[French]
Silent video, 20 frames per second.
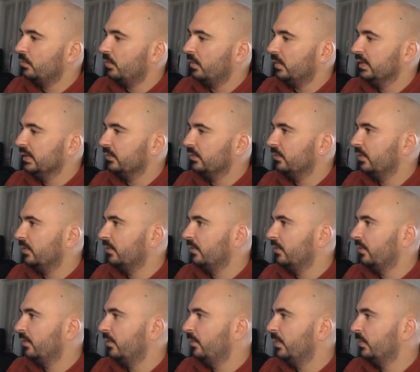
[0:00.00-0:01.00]
qui sont
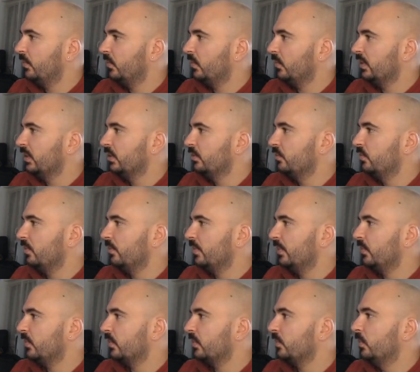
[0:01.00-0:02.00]
en même temps, qui jouent en même
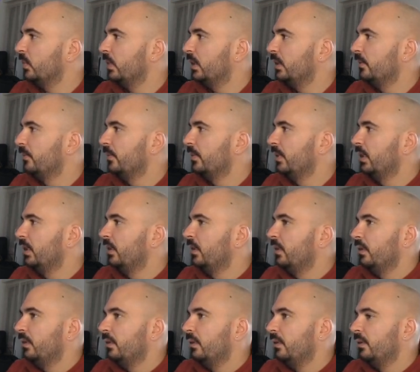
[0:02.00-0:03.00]
temps que moi.
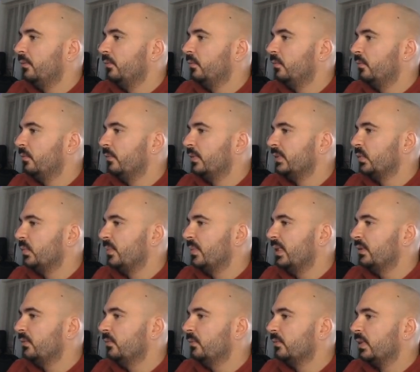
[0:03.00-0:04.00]
Et donc, on va se
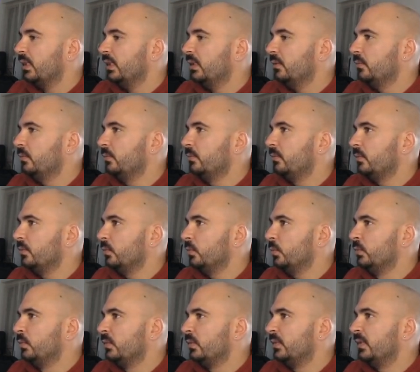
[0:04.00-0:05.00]
battre contre un
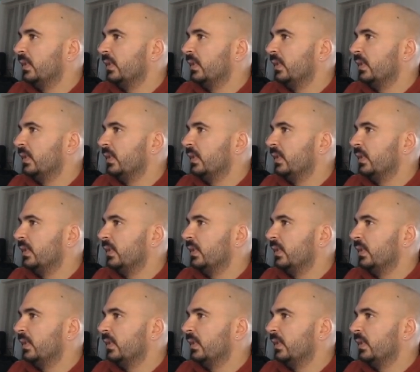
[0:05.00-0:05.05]
out-out.